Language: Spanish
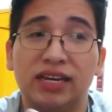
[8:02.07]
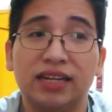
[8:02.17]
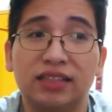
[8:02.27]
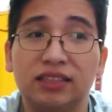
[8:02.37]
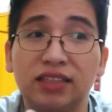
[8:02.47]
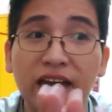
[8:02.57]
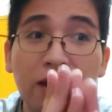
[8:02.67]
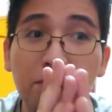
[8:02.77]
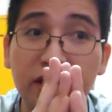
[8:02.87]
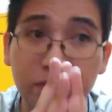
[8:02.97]
que necesitan
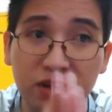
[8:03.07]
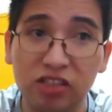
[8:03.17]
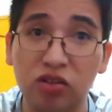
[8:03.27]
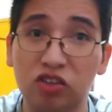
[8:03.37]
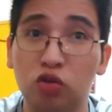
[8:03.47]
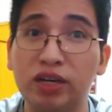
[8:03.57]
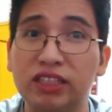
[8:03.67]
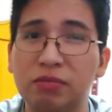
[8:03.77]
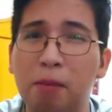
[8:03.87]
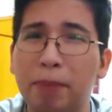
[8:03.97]
el permiso de su
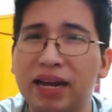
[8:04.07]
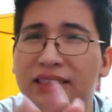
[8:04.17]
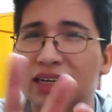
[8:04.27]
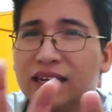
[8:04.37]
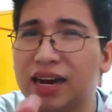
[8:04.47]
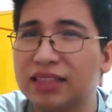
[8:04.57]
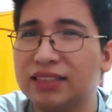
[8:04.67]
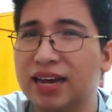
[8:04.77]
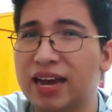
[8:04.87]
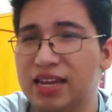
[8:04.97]
víctima para
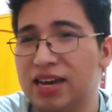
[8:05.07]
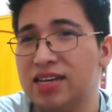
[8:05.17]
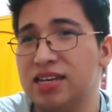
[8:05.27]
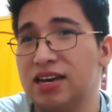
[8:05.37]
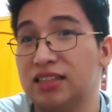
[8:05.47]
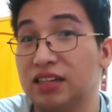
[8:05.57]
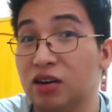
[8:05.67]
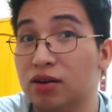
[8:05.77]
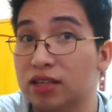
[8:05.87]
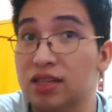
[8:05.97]
acercarse a ella y hacer
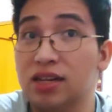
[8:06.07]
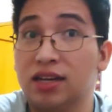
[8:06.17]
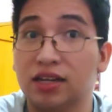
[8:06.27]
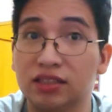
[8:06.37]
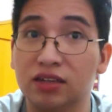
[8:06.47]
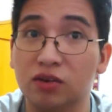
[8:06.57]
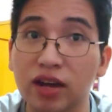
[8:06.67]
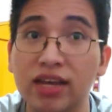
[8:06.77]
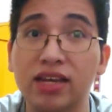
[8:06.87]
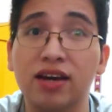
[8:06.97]
lo que tienen que hacer
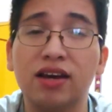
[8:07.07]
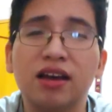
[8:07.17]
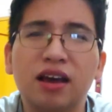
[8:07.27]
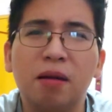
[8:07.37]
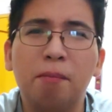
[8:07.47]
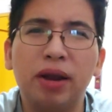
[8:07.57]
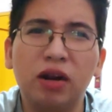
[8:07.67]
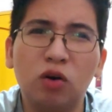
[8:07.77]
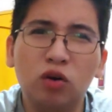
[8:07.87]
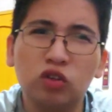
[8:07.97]
con ella.
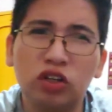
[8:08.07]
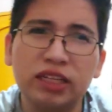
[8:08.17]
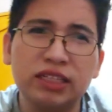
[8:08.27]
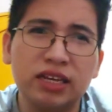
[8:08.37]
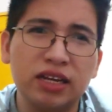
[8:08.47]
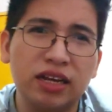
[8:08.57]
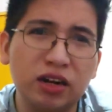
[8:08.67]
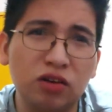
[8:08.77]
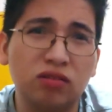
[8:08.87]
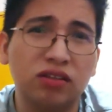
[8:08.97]
Pero otros dicen que
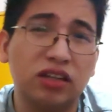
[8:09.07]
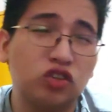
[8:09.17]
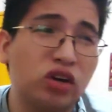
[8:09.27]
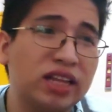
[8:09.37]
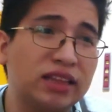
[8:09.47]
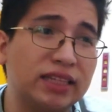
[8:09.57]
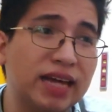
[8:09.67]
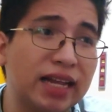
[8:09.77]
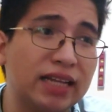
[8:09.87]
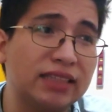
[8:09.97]
no, que son
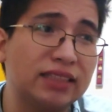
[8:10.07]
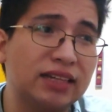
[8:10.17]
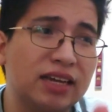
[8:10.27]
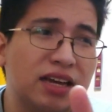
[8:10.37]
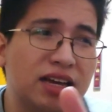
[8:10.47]
entidades